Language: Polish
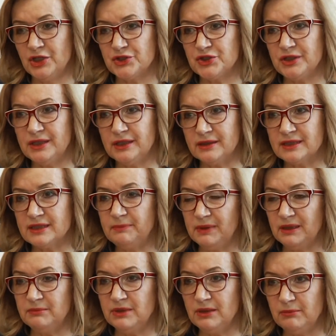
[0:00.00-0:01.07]
czyli
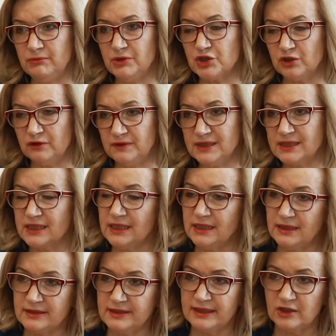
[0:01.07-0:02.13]
Cypel Miszkowicki
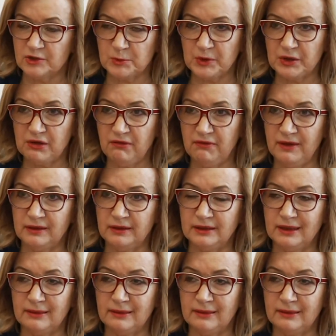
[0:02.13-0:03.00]
jest zagospodarowany.